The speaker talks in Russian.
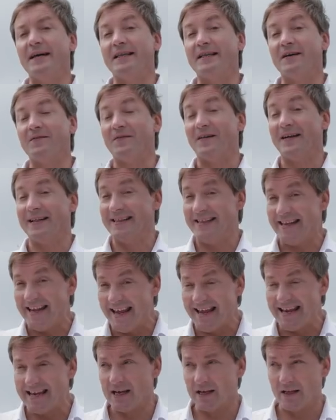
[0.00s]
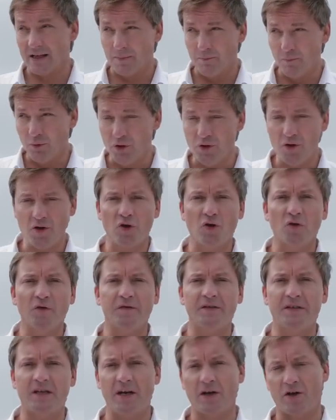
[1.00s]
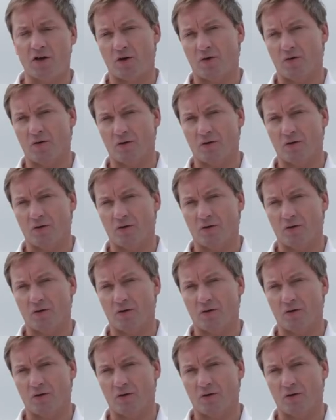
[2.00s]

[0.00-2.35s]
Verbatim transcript: это волнение на будущую встречу.